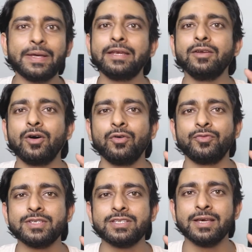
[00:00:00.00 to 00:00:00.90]
मेन
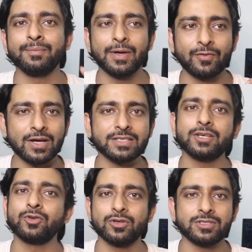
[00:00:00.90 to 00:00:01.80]
ऑफिस है मैं वहाँ
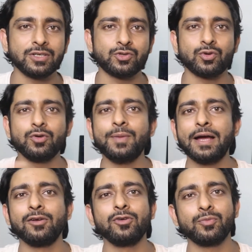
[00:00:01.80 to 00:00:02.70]
से क्रॉस कर चुका हूँ
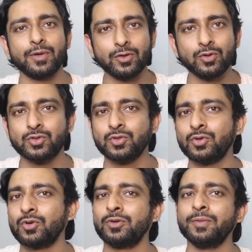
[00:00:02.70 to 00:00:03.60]
बैंगलोर में
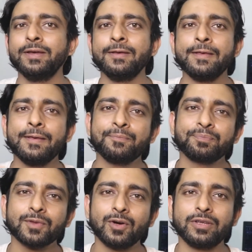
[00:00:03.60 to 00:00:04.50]
होसूर रोड में
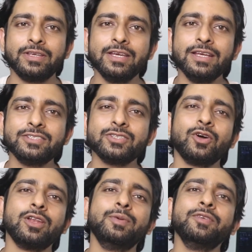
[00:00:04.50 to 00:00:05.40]
और ये
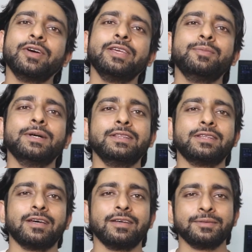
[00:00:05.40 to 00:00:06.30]
इंजन ऑयल भी वहीं
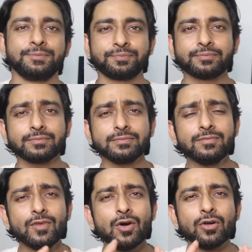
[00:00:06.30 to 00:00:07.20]
बनता है
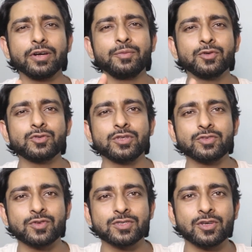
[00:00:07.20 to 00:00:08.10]
ऑल राइट ब्रो सो
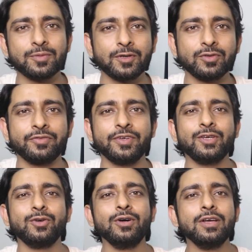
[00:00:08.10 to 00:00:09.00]
दिस वॉज ऑल अबाउट द
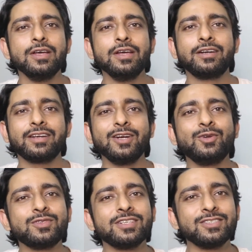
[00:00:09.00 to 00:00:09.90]
वीडियो ट्राई
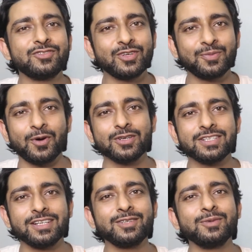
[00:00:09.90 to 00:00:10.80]
टू सर्च फॉर
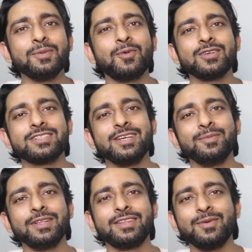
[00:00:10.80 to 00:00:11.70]
बॉश अगर तुम्हें बॉश नहीं
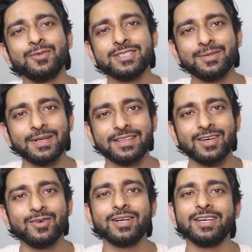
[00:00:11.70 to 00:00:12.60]
मिलता मुझे
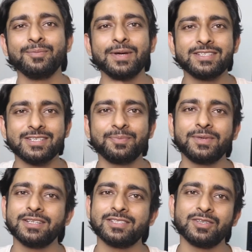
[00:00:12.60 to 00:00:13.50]
बताओ अगर मैं शिप
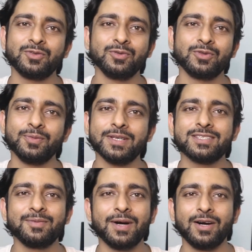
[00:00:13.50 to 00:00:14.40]
कर सकूँ तुम्हें
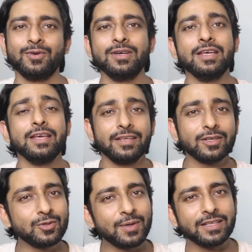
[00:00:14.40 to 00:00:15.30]
समाओ
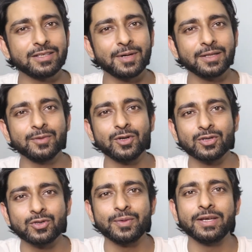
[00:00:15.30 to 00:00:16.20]
या तुम हैदराबाद में
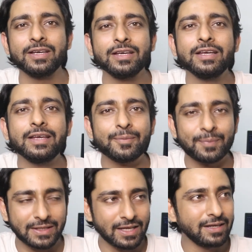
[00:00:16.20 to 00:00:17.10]
और तुम्हें
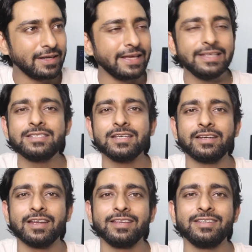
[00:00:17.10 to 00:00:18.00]
पता नहीं चल
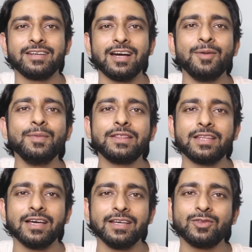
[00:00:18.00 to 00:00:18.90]
रहा है कि ये कहाँ
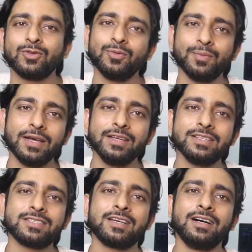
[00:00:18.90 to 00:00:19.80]
मिलता है तो मैं
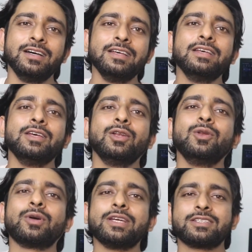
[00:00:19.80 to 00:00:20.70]
इसका
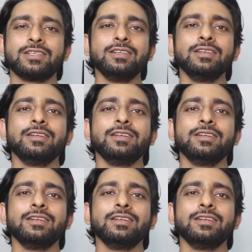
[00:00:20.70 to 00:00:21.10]
लोकेशन